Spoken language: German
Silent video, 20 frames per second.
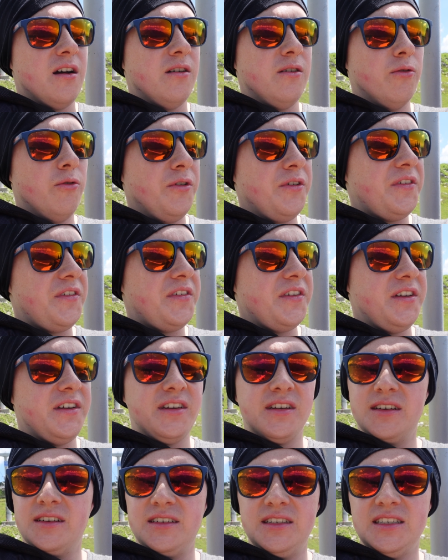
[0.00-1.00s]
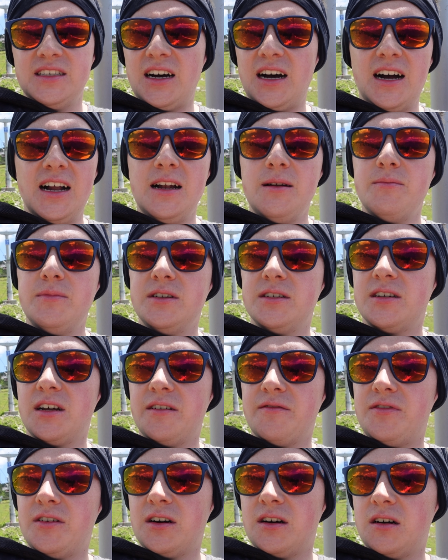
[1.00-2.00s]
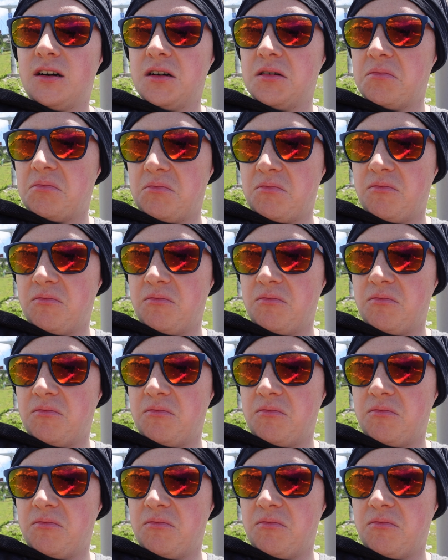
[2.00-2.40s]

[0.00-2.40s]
Lohnt sich. Diese Alm ist einfach